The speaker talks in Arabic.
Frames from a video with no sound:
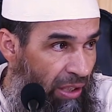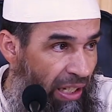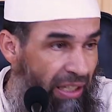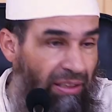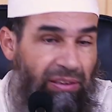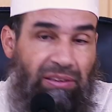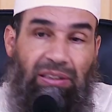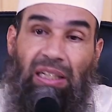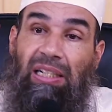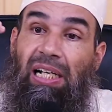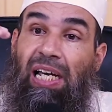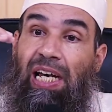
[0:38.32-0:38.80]

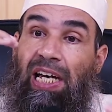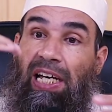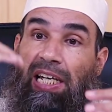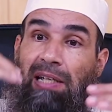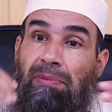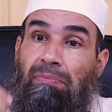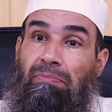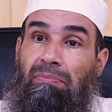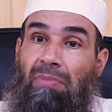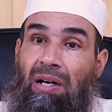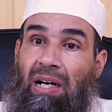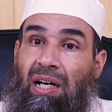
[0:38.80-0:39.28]
حتى
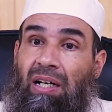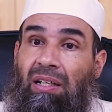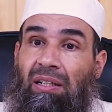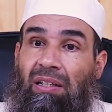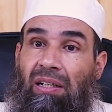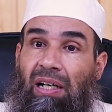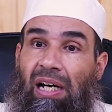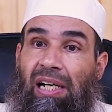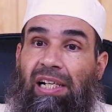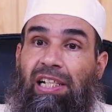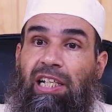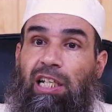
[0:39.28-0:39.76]

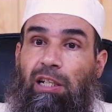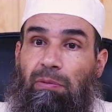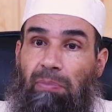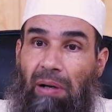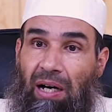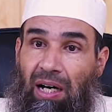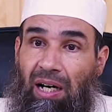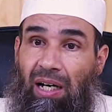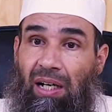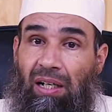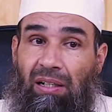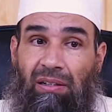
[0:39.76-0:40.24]
الأئمة
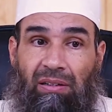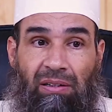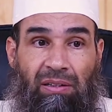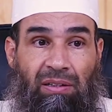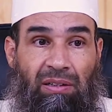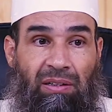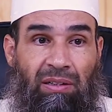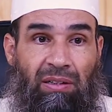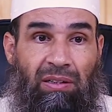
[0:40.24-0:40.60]
الكبار